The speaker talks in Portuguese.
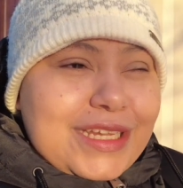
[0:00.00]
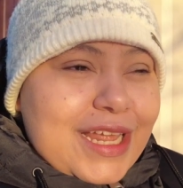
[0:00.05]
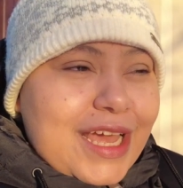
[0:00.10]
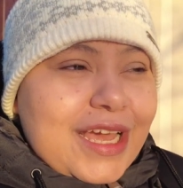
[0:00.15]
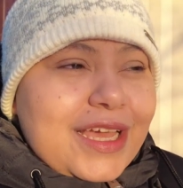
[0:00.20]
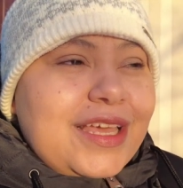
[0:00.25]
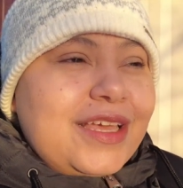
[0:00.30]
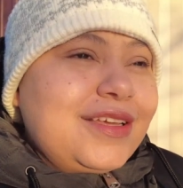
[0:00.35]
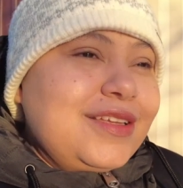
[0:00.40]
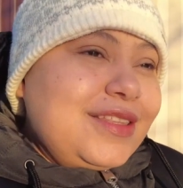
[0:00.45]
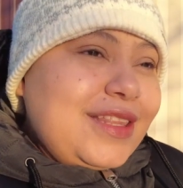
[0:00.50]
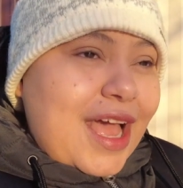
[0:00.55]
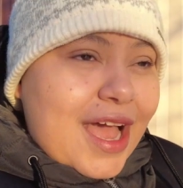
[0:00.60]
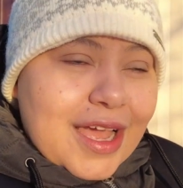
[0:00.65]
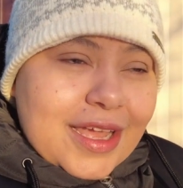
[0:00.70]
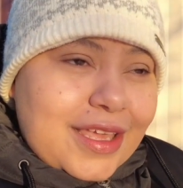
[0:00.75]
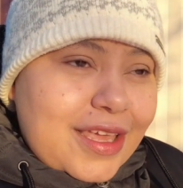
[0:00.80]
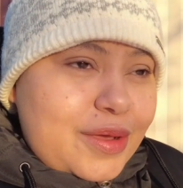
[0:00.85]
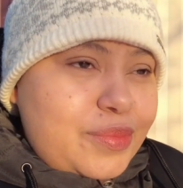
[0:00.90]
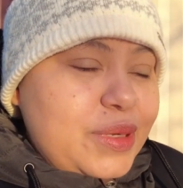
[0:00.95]
né, que tá
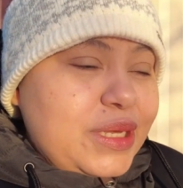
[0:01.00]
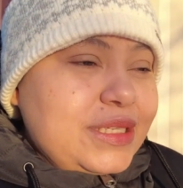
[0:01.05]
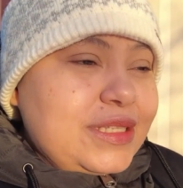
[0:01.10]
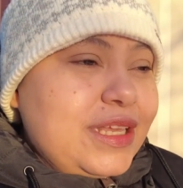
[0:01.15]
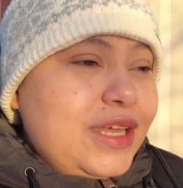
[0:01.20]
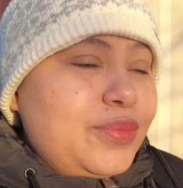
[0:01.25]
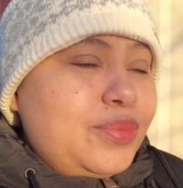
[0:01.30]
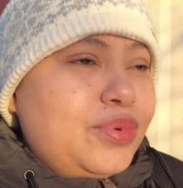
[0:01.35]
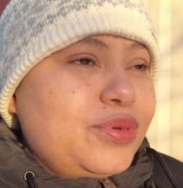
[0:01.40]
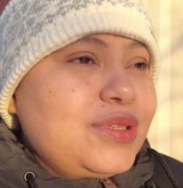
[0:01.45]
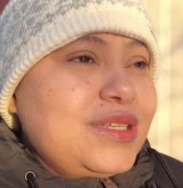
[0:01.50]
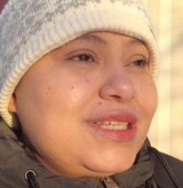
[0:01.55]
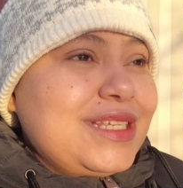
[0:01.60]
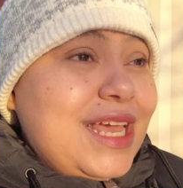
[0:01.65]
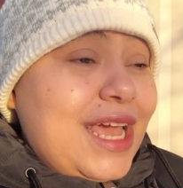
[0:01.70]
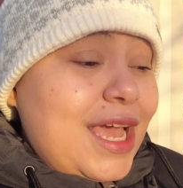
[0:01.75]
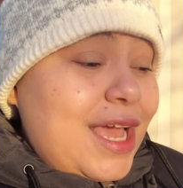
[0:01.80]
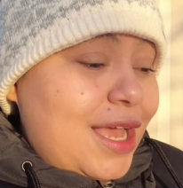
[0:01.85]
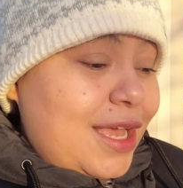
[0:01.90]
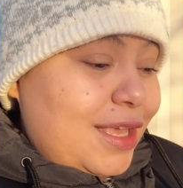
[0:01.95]
aqui há mais tempo
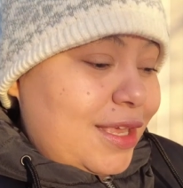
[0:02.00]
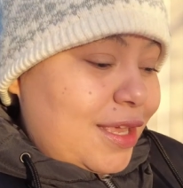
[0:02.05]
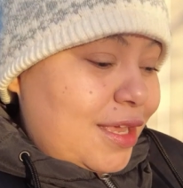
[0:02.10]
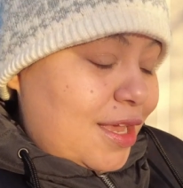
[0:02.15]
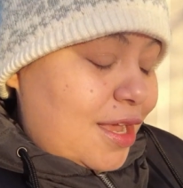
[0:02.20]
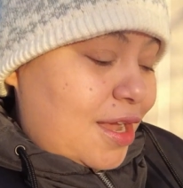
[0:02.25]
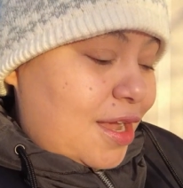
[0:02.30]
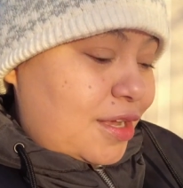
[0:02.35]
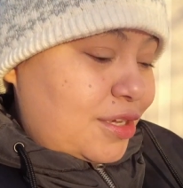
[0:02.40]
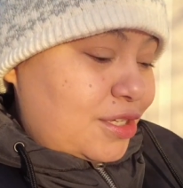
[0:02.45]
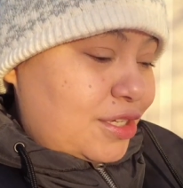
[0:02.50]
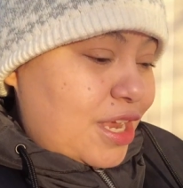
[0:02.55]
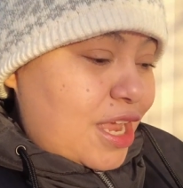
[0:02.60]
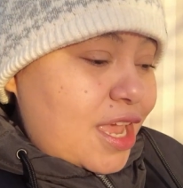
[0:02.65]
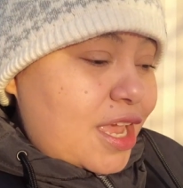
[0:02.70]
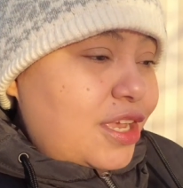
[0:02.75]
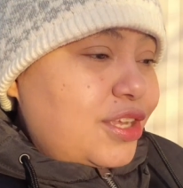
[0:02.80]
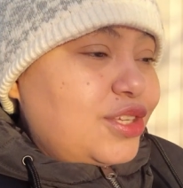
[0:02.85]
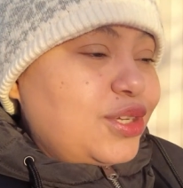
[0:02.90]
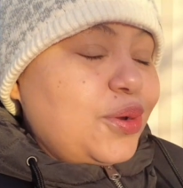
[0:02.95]
segue a
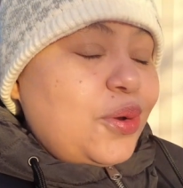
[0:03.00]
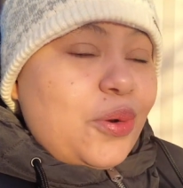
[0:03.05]
gente,